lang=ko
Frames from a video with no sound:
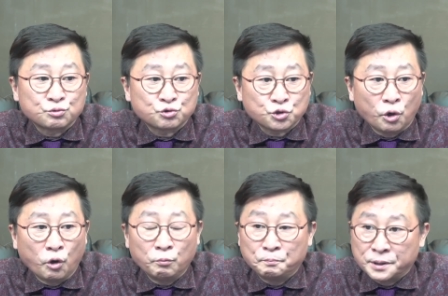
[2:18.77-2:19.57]

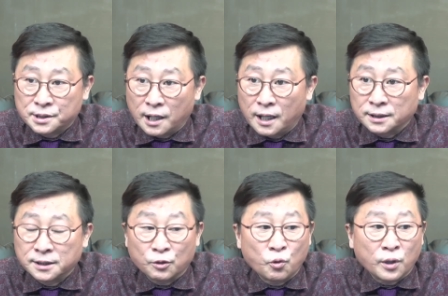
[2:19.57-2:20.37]

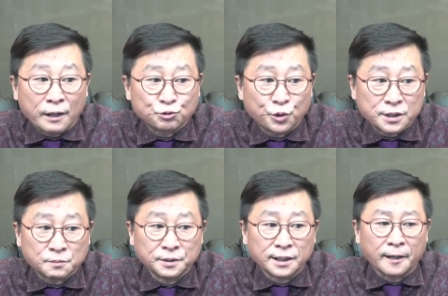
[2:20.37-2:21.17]
초비상이라고
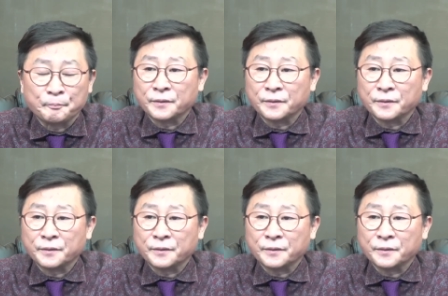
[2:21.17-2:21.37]
강조했습니다.